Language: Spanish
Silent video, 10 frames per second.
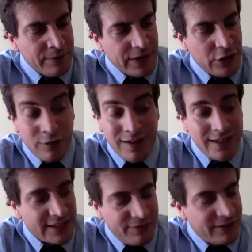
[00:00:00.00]
que no van
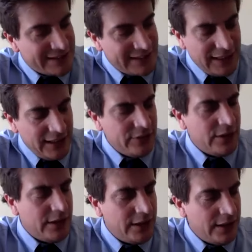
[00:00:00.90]
a ser fáciles,
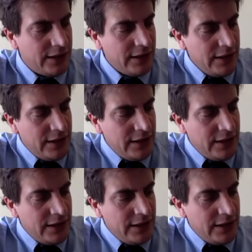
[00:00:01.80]
eh,